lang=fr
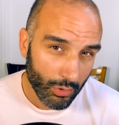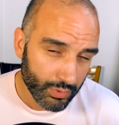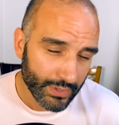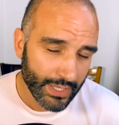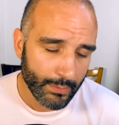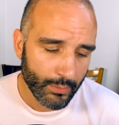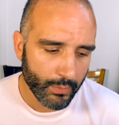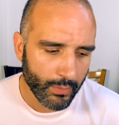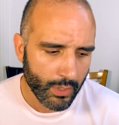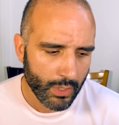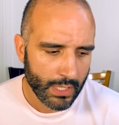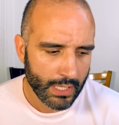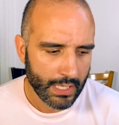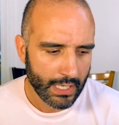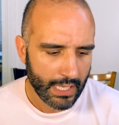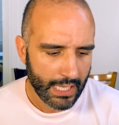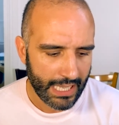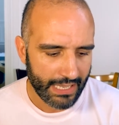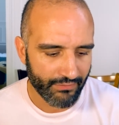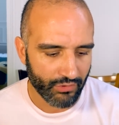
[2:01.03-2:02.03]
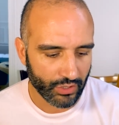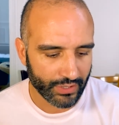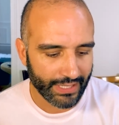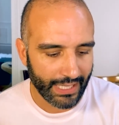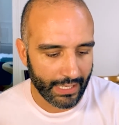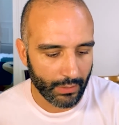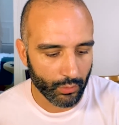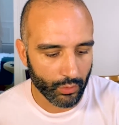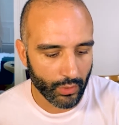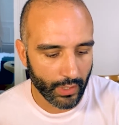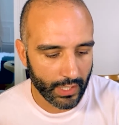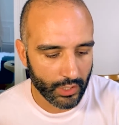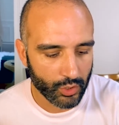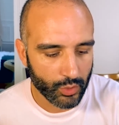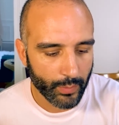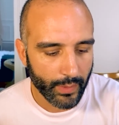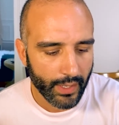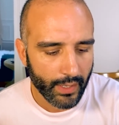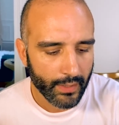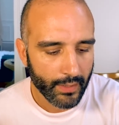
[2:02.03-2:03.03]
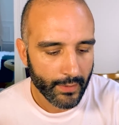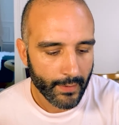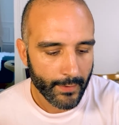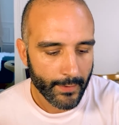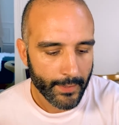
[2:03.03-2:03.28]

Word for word: d'un moment, avant que Dragon le récupère.